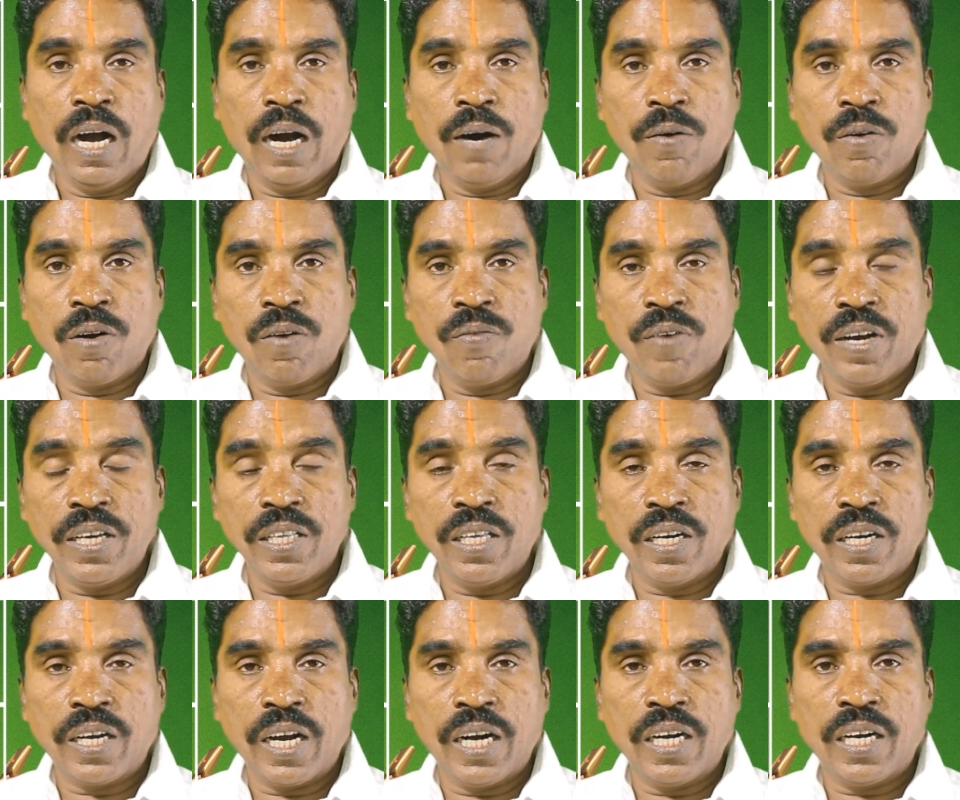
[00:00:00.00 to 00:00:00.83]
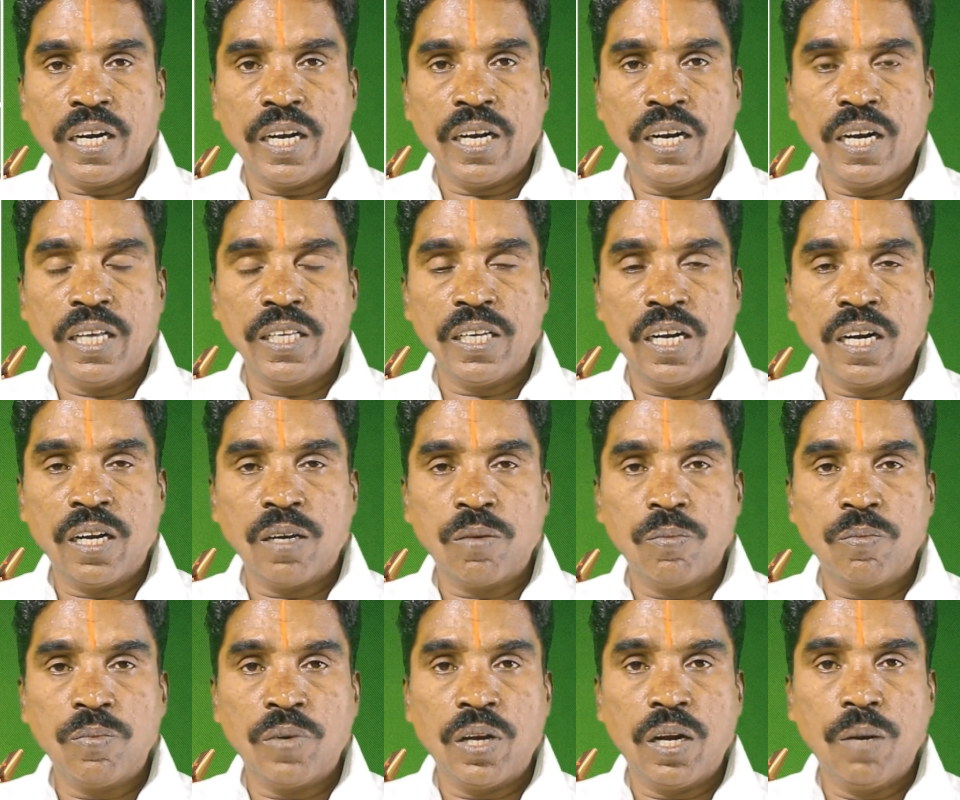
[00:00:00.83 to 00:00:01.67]
அவர்கள் வயதிற்கேற்ற
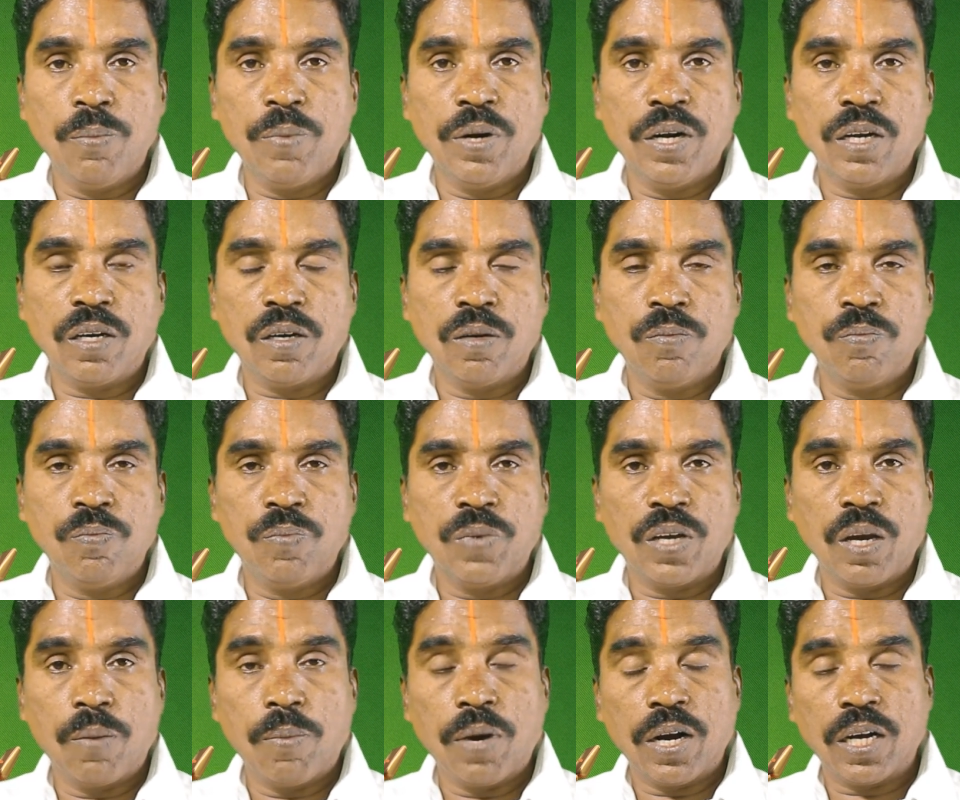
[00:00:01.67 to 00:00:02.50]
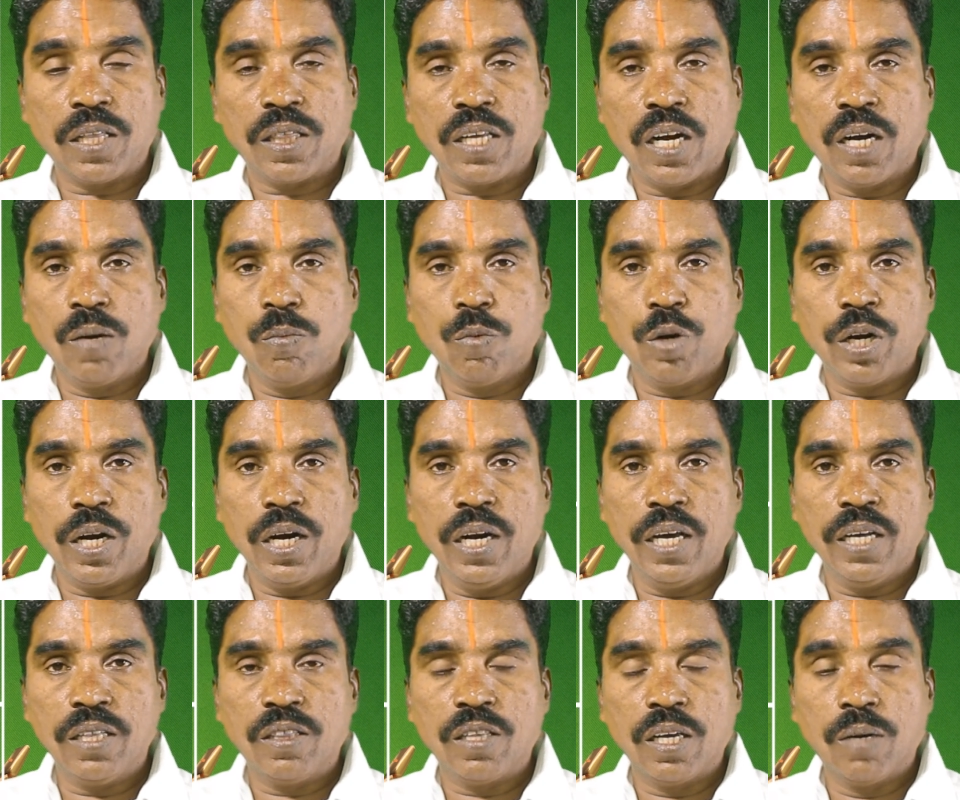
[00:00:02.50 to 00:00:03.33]
இளைஞர்களுக்கும் இளம்பெண்ணுக்கும் மிக மகத்தான
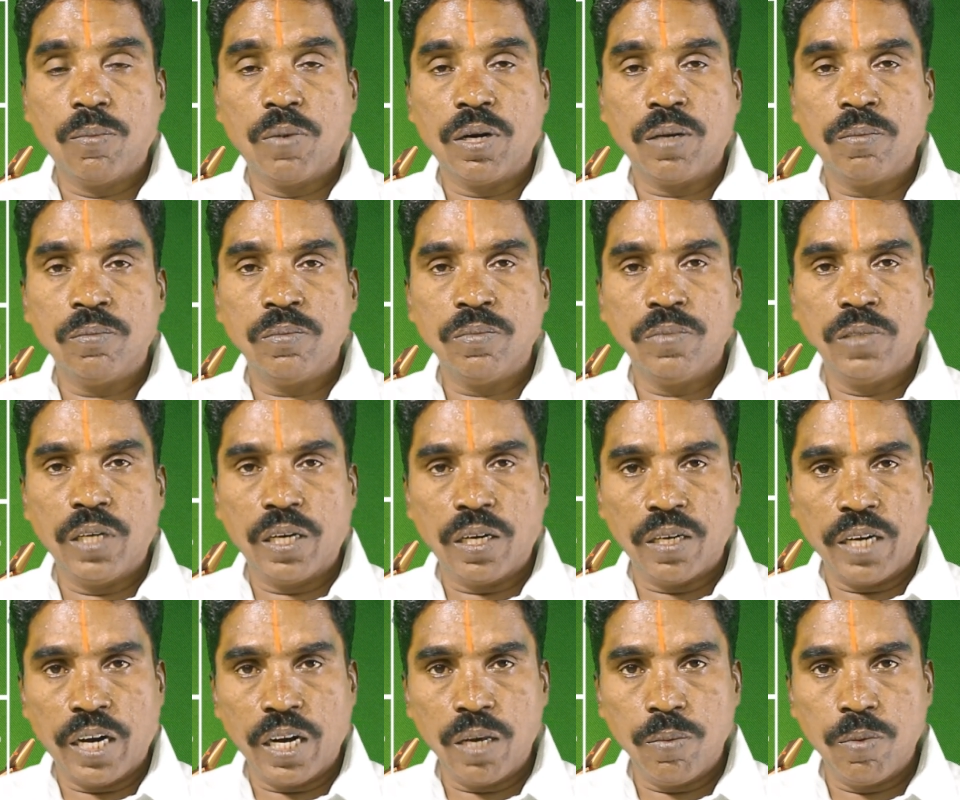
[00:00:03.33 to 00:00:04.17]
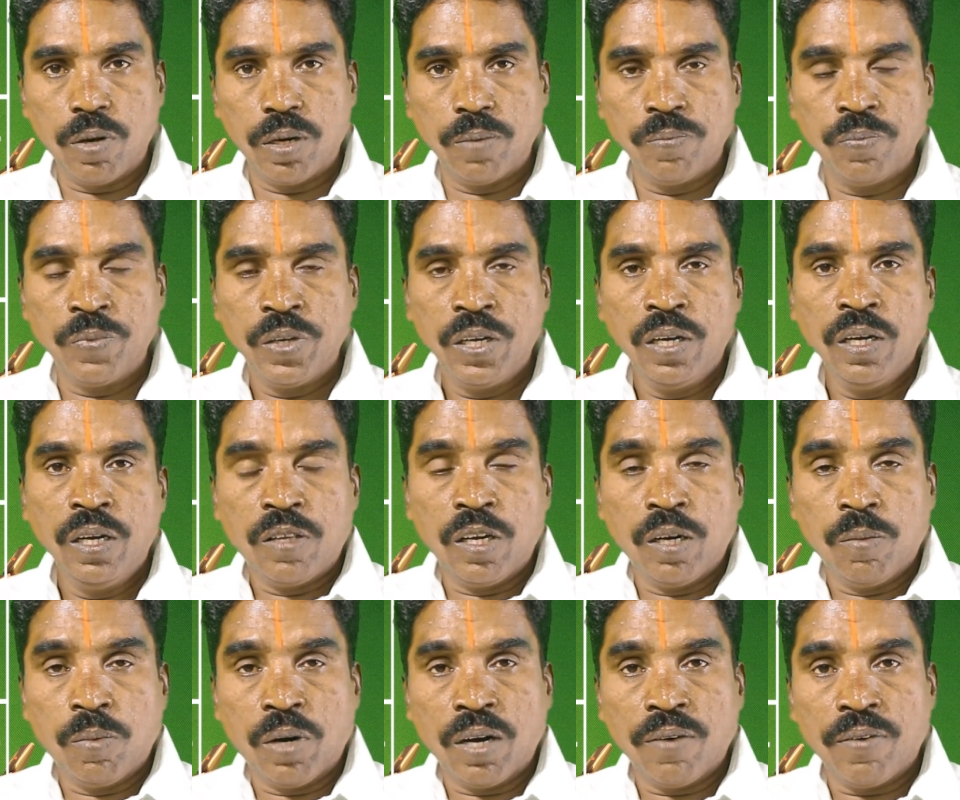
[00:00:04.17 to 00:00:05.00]
முறையிலே திருமணம் நடைபெறும்
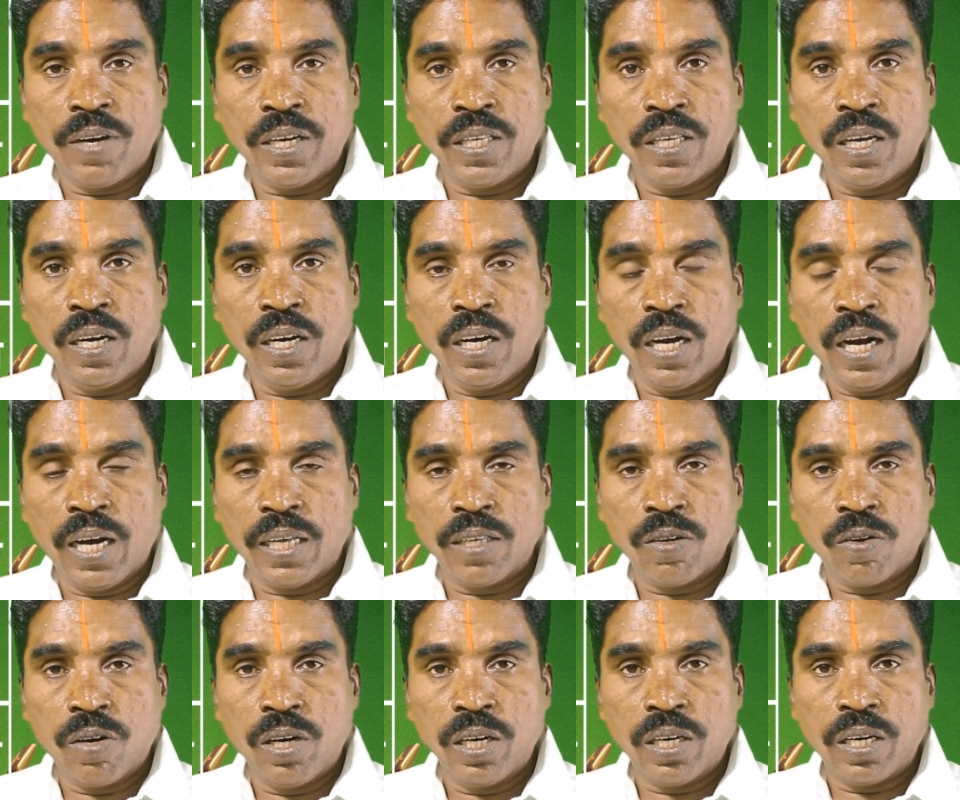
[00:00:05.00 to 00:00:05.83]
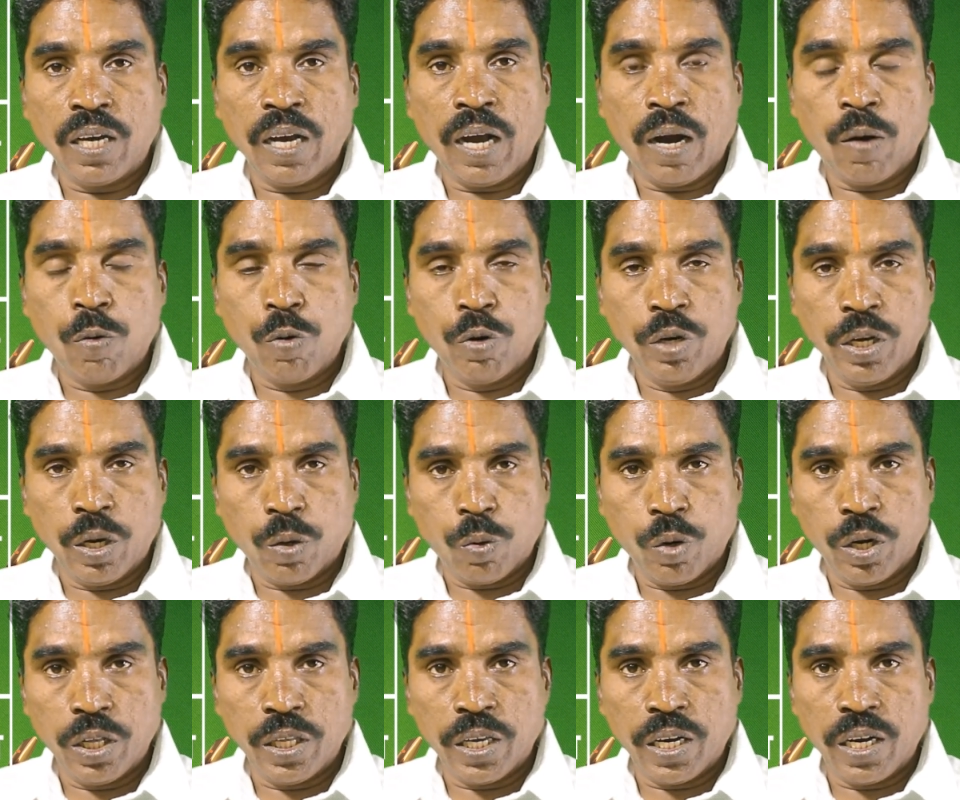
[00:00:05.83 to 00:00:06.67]
திருமண வயதில் இல்லாதவர்களுக்கு அவருடைய
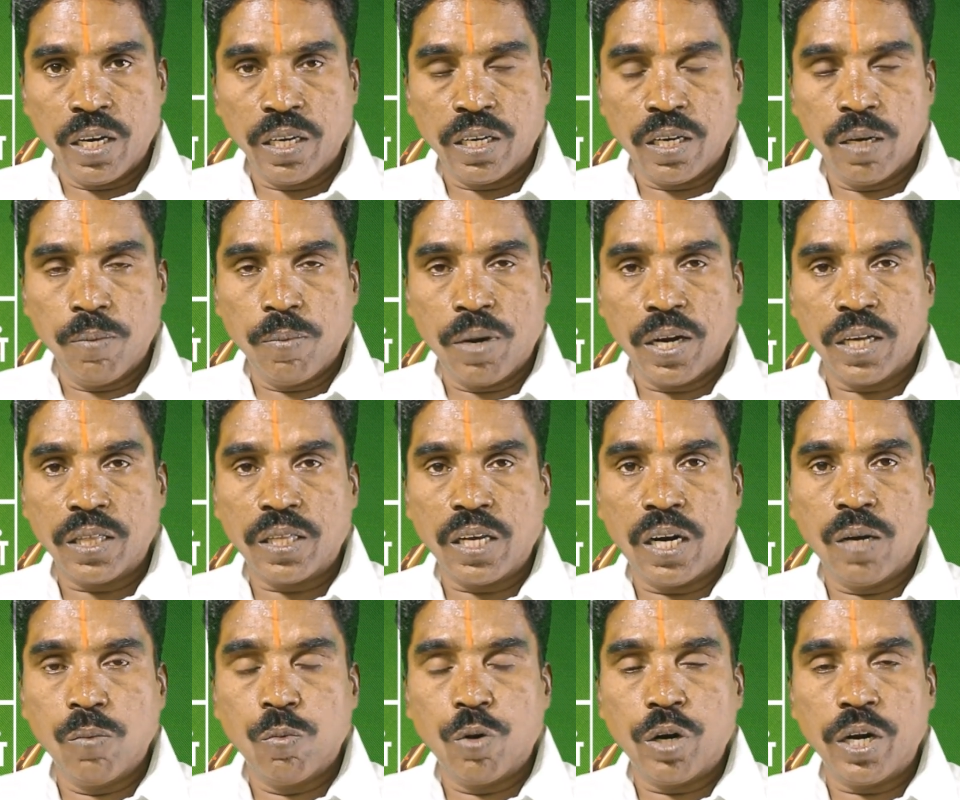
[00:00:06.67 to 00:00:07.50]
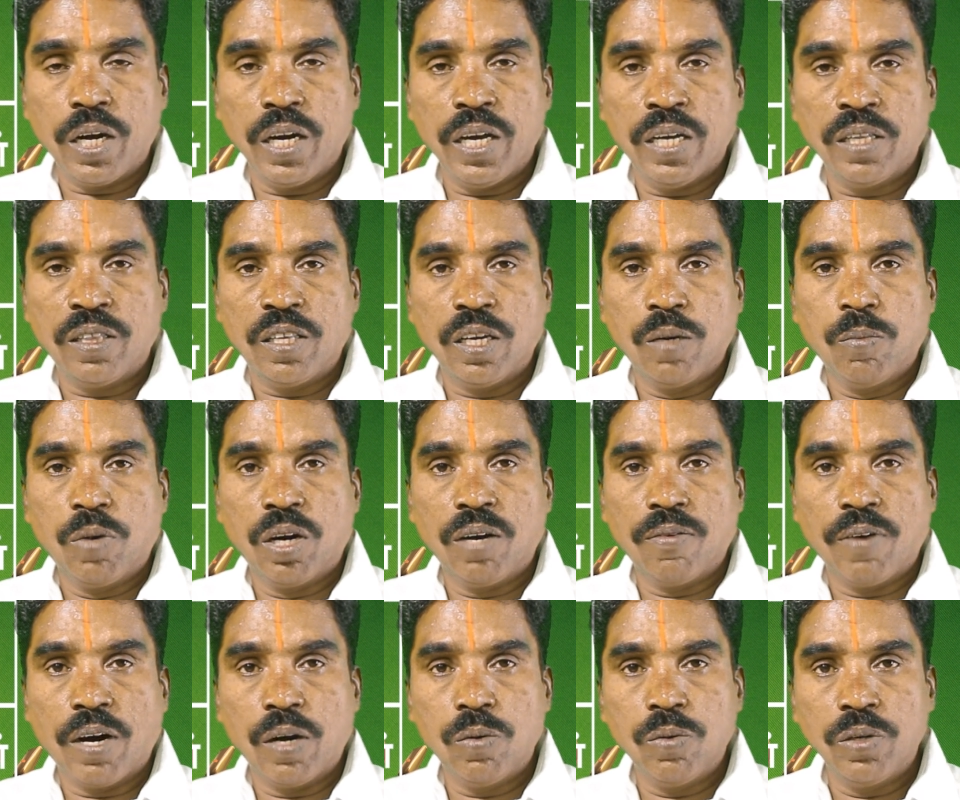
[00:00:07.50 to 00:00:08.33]
குழந்தைகளுக்கு மகத்தான முறையிலே திருமண
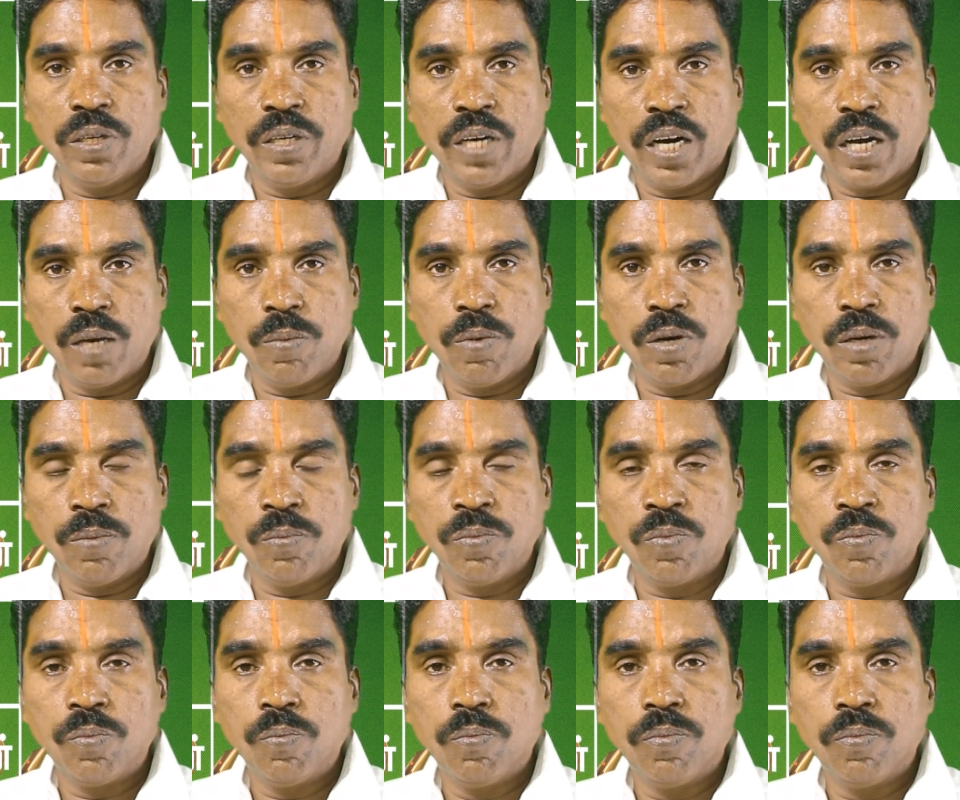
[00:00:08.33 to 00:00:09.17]
வாழ்வு நடைபெறும்